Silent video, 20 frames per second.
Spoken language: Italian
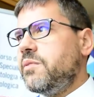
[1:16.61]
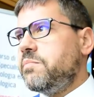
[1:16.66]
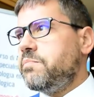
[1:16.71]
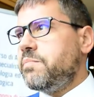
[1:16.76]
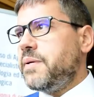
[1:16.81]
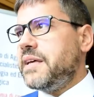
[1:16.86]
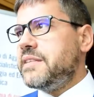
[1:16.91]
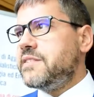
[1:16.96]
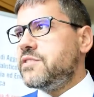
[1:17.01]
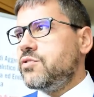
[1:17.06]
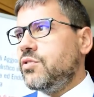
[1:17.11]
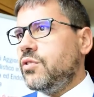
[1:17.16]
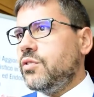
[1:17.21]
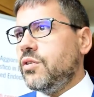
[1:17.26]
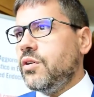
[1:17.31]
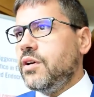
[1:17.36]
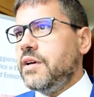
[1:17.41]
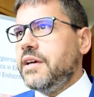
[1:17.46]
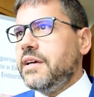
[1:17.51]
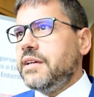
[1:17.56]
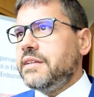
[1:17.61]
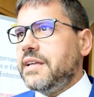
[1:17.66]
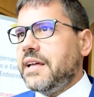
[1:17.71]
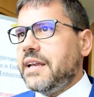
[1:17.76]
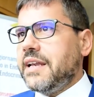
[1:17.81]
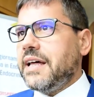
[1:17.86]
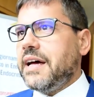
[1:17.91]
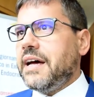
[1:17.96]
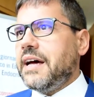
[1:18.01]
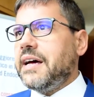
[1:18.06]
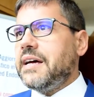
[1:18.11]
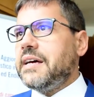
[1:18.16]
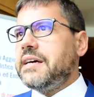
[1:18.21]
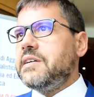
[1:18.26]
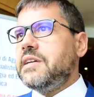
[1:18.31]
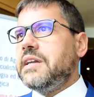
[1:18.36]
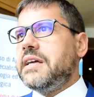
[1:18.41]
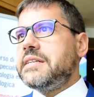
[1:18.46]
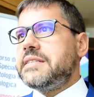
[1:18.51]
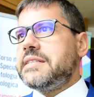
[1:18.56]
il pezzo
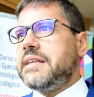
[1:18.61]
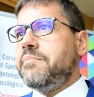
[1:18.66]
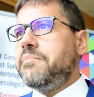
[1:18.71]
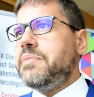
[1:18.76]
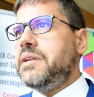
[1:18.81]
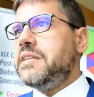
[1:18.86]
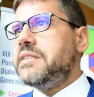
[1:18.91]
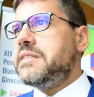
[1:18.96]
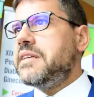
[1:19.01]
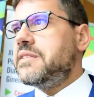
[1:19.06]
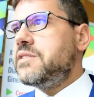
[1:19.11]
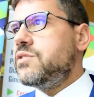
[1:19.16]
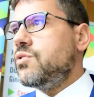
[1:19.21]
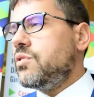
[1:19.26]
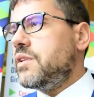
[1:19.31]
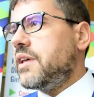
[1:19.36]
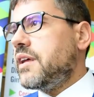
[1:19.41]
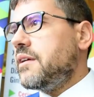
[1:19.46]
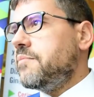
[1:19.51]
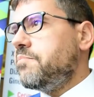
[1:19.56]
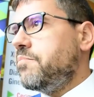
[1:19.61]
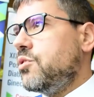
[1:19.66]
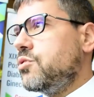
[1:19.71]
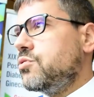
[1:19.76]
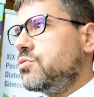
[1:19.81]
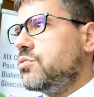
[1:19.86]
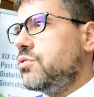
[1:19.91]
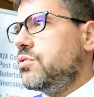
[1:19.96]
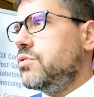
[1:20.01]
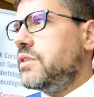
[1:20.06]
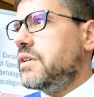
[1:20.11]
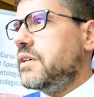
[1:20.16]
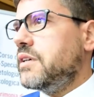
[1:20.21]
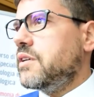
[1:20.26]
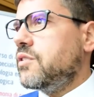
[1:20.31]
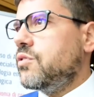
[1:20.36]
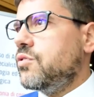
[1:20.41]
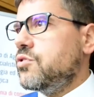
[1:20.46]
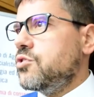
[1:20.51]
della stabilizzazione del rapporto con,